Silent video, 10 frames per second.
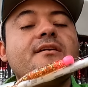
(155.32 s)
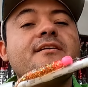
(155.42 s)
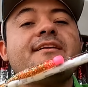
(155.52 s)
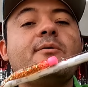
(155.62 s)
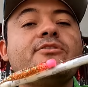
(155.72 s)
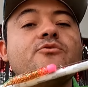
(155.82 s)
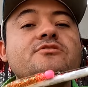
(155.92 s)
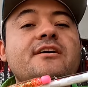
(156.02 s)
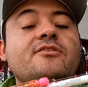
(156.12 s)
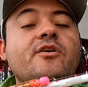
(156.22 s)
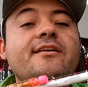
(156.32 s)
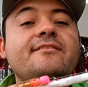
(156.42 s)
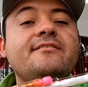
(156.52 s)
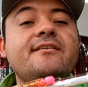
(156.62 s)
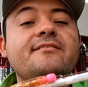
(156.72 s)
Y la que voy a estar usando
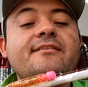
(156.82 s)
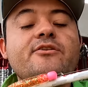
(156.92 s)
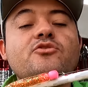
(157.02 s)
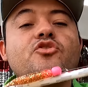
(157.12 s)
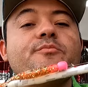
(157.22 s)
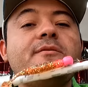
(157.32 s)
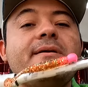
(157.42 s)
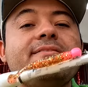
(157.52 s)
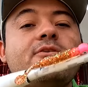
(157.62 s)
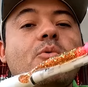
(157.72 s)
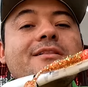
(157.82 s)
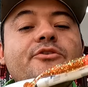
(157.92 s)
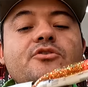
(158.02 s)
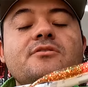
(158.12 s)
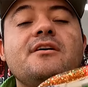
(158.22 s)
en este año
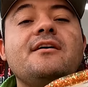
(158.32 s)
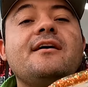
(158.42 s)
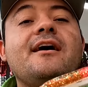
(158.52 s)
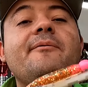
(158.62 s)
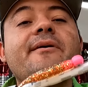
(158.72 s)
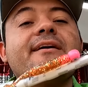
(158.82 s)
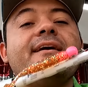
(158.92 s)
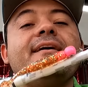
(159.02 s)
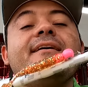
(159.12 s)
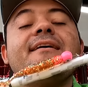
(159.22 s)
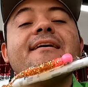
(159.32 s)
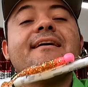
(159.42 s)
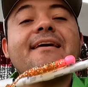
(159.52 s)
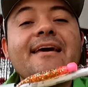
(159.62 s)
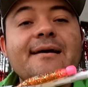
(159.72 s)
2024. A ver qué,
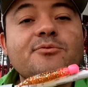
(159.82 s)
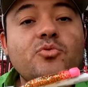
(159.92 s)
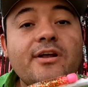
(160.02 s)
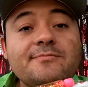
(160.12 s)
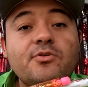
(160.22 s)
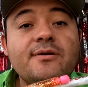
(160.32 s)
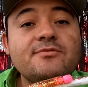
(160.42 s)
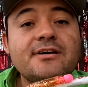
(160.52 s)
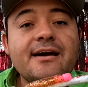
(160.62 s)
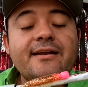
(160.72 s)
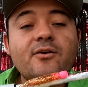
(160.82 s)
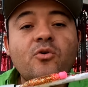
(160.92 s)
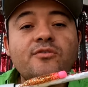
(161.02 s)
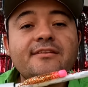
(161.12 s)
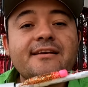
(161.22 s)
capturas podemos sacar
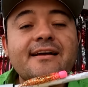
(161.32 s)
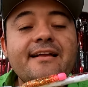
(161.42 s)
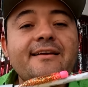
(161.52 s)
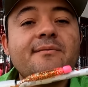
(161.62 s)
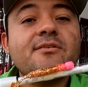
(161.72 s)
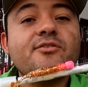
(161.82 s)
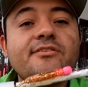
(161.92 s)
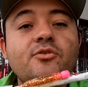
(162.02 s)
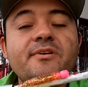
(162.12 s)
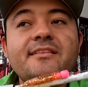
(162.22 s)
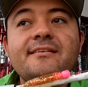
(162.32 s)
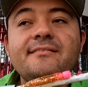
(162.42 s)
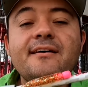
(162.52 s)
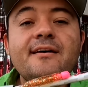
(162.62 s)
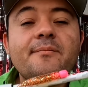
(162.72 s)
con esta caña. Vamos a hacer unas
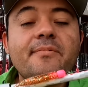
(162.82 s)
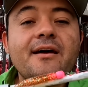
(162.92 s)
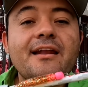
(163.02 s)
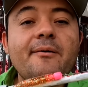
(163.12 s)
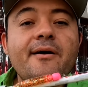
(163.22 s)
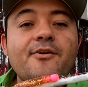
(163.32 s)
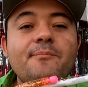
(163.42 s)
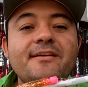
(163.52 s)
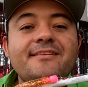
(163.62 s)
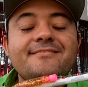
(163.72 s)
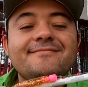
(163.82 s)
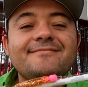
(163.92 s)
tomitas para que la vean completa.